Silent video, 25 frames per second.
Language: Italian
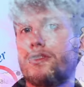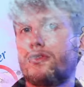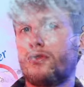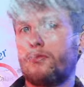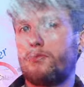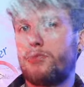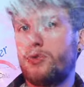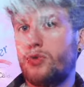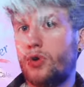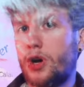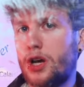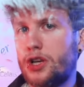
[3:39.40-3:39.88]

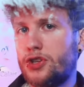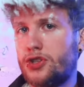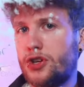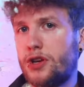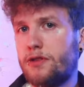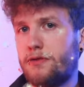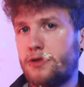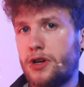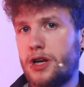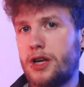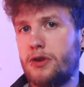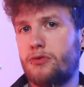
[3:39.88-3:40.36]
reso più
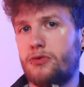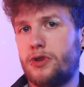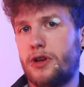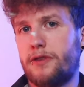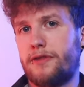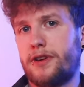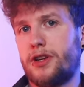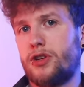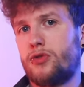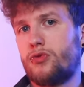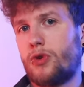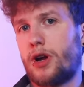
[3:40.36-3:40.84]
agevole un
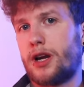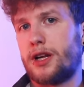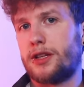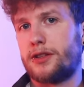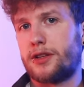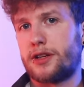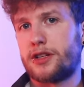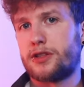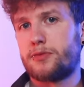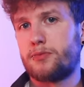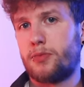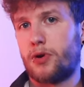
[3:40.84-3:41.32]

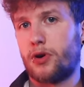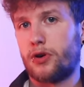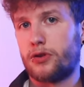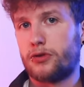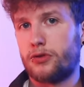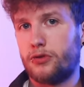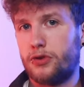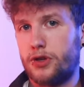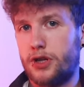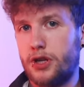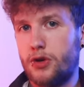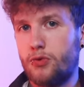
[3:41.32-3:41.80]
eventuale
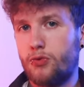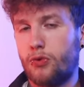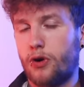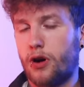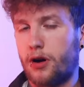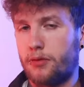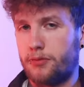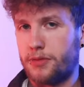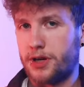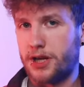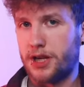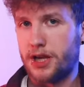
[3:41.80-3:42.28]
trasporto di
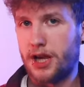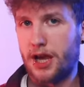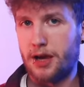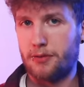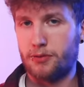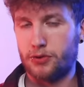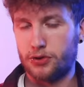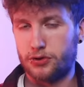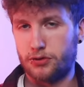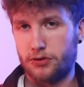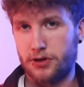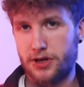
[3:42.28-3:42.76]
uomini
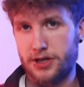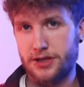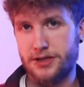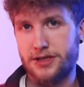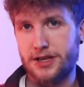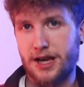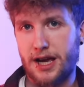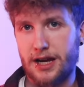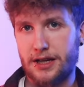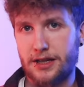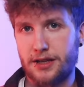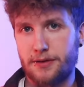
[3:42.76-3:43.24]
e
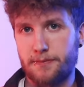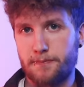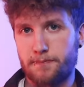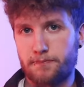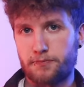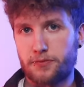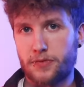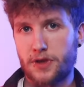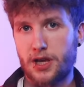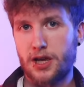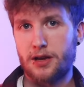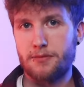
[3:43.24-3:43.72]
motorizzati.
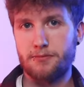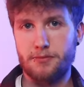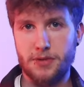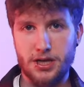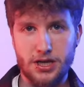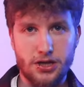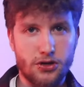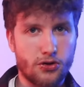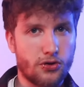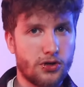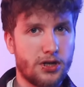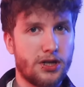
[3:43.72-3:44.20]

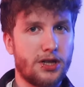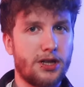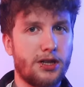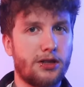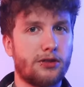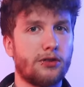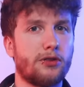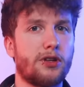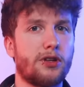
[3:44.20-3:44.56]
Milioni di